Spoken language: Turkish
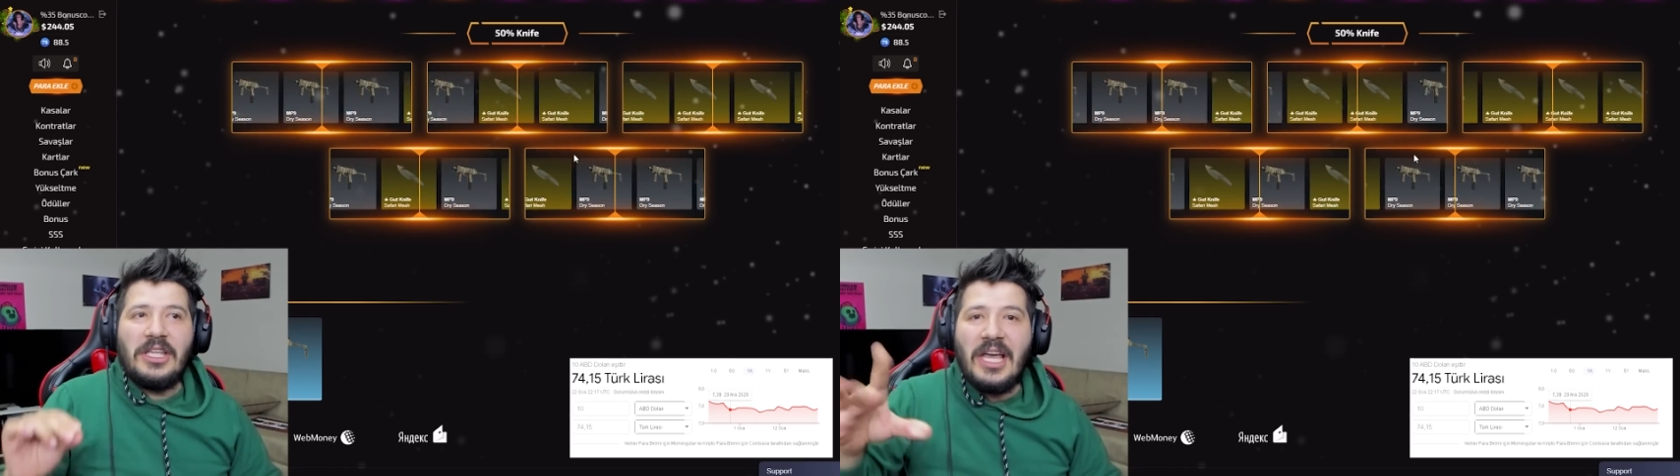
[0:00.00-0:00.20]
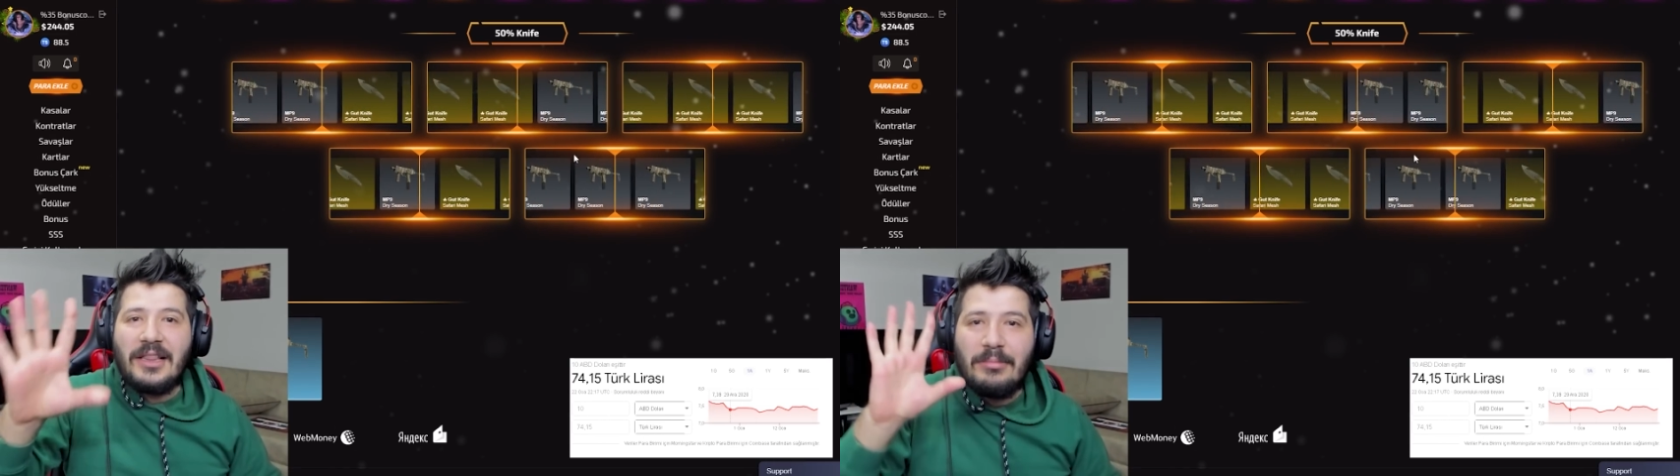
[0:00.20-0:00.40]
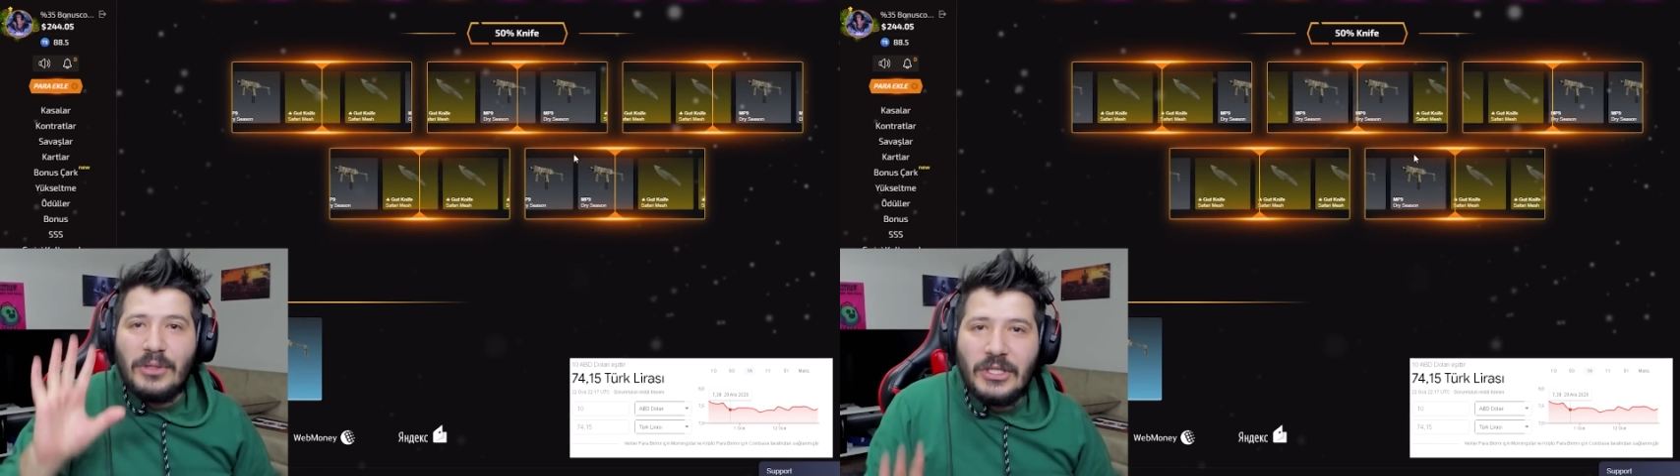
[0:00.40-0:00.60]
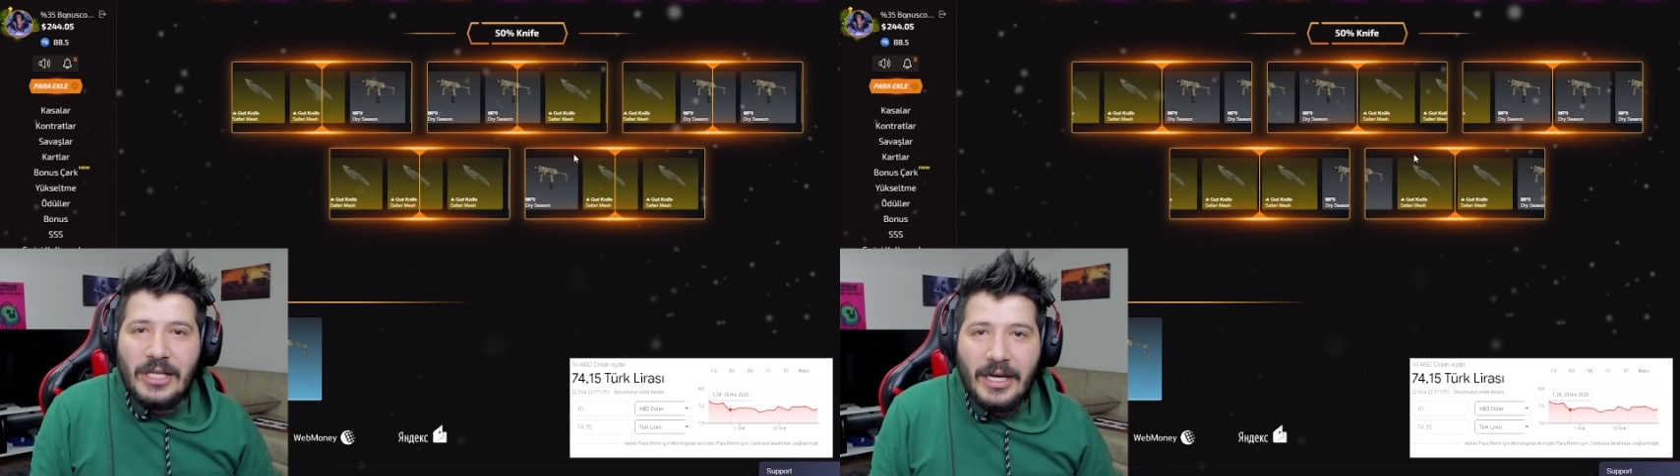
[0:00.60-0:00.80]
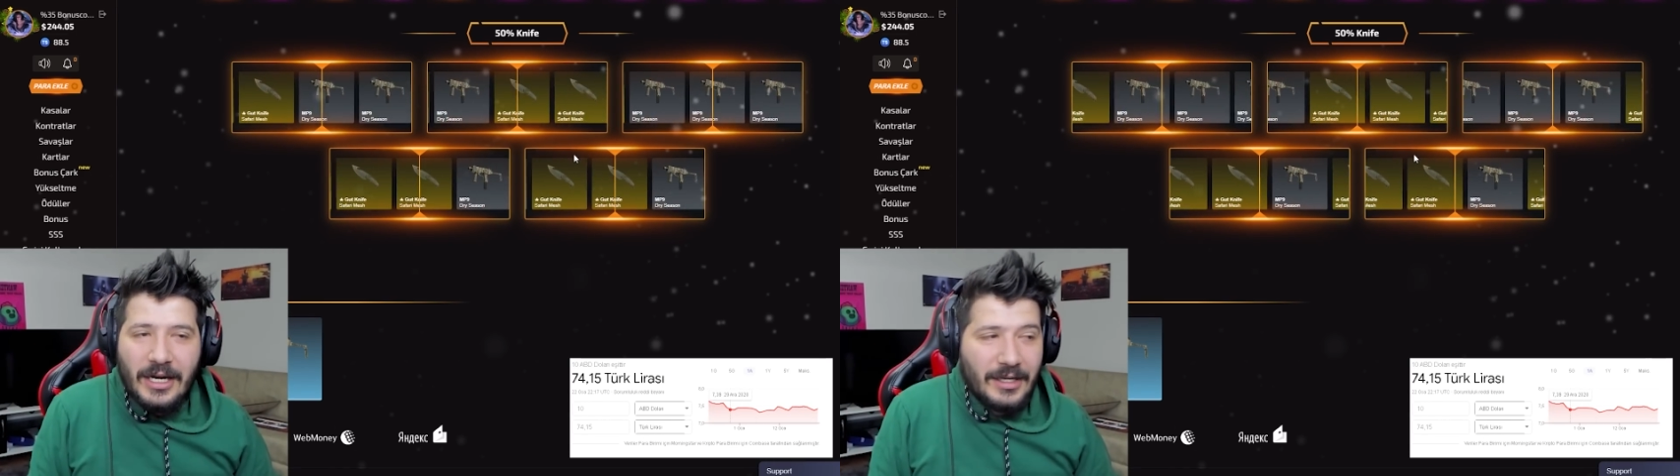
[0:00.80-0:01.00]
70
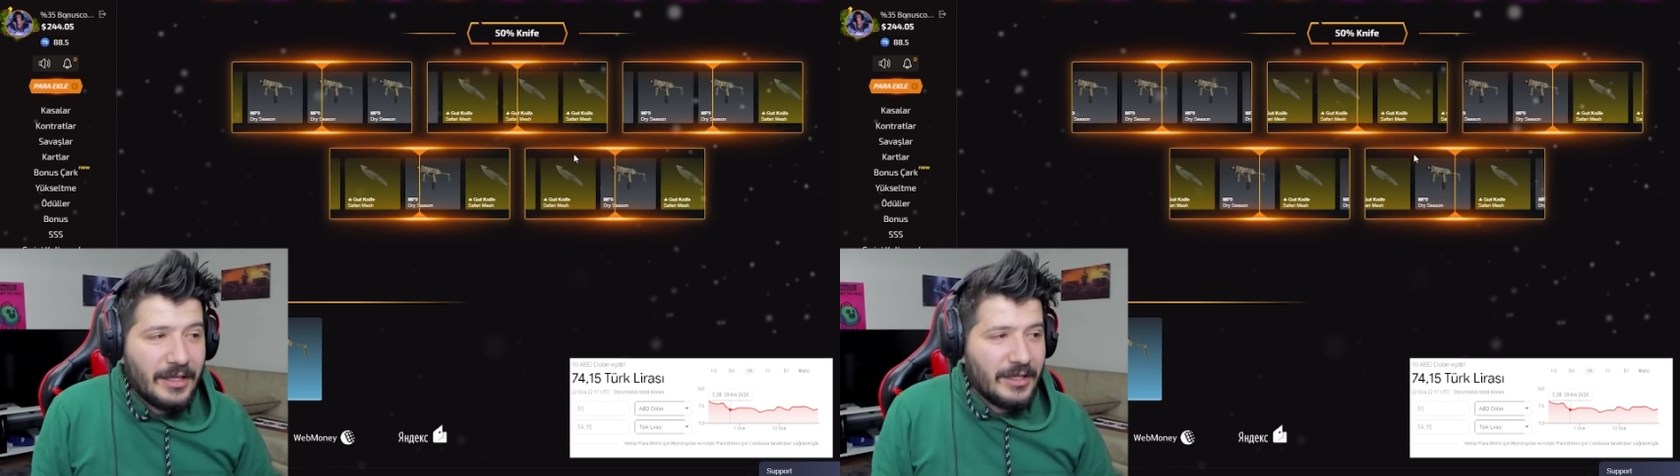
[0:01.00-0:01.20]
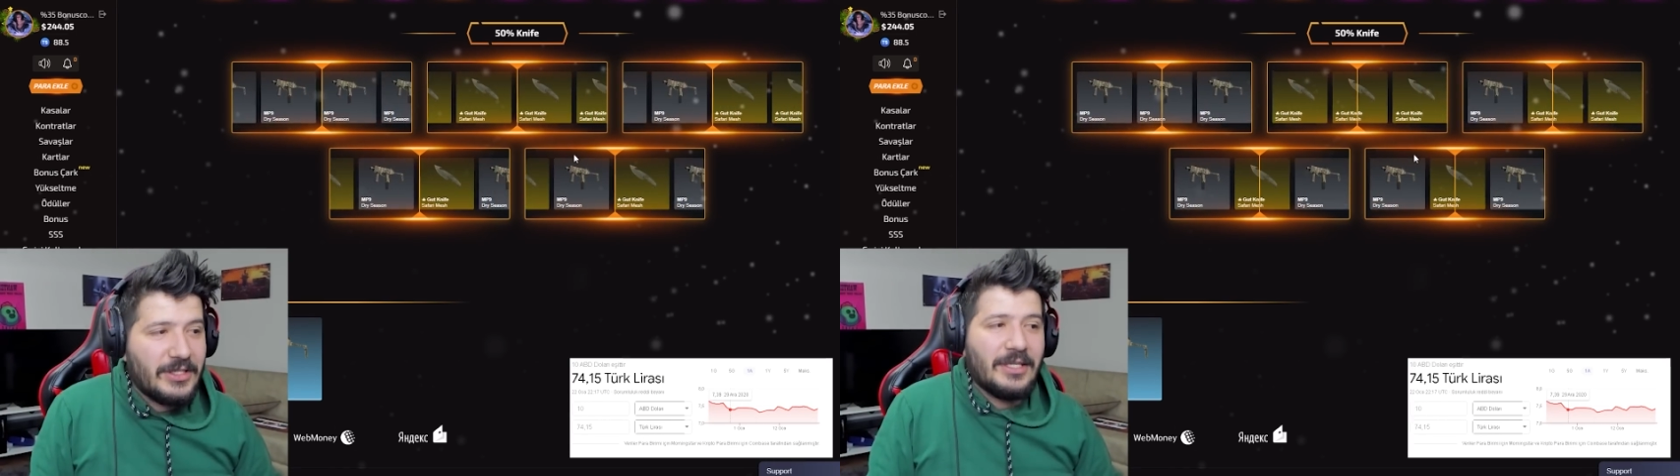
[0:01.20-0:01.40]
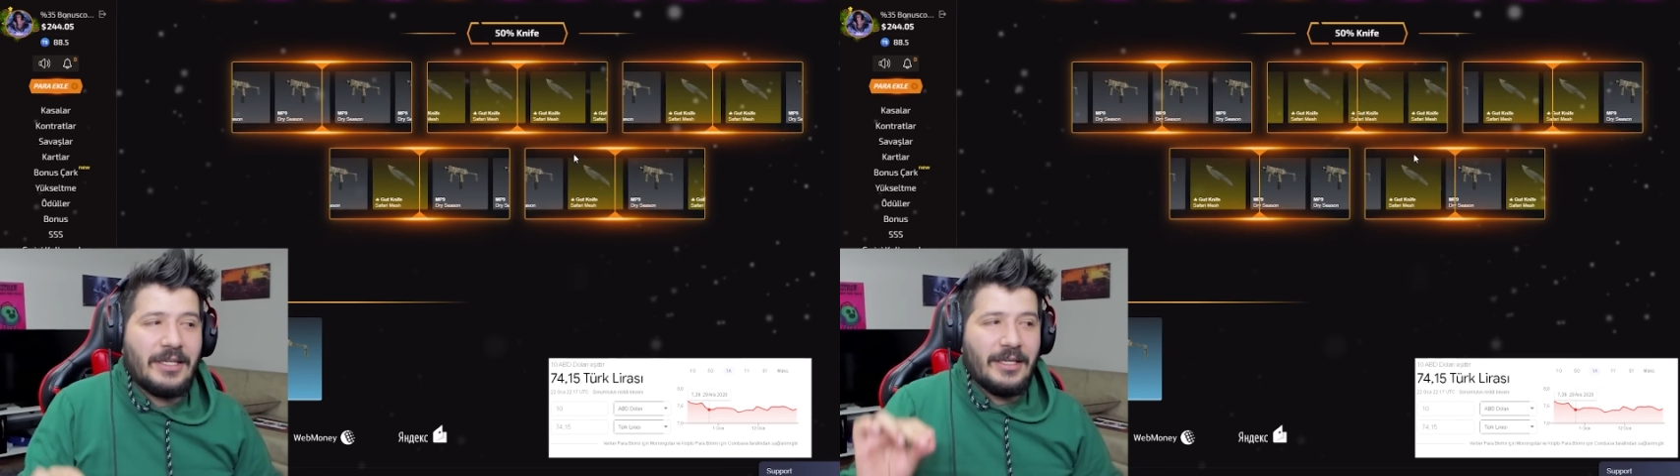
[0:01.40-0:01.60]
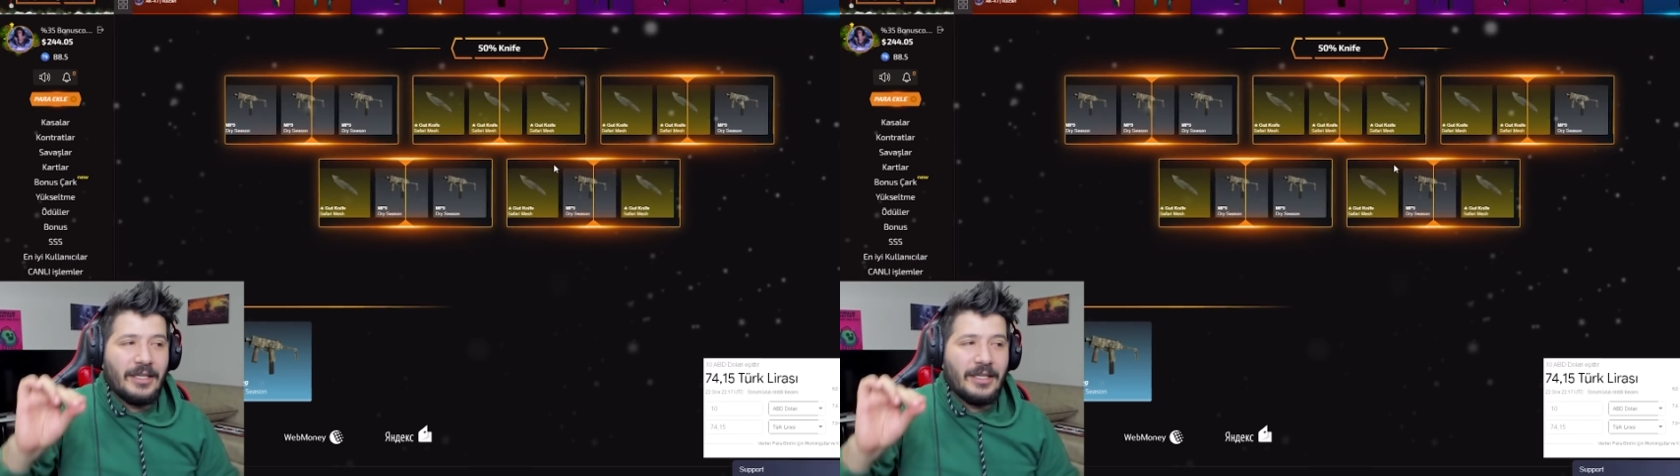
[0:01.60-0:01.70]
lira arkadaşlar.